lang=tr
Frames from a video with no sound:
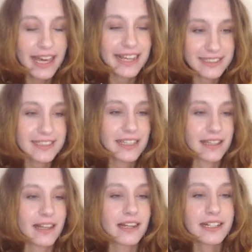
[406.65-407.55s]
Eşsiz
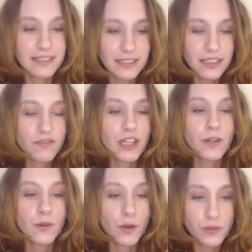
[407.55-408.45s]
hediyeler kazanın
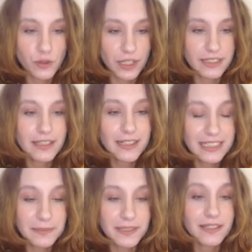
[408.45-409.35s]
ve komşulardan
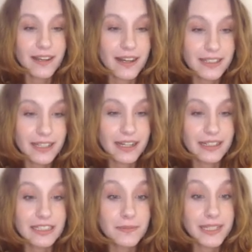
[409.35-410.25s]
kasabanın tarihi
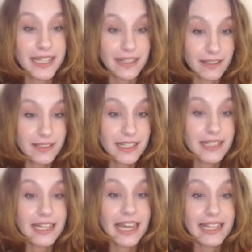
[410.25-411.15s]
hakkında bilgi edin ya
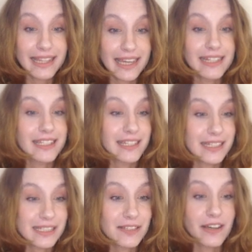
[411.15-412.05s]
da en değerli
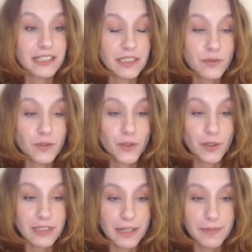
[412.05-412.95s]
ineğinizi veya tavuğunuzu
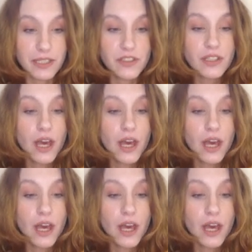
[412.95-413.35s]
göstermek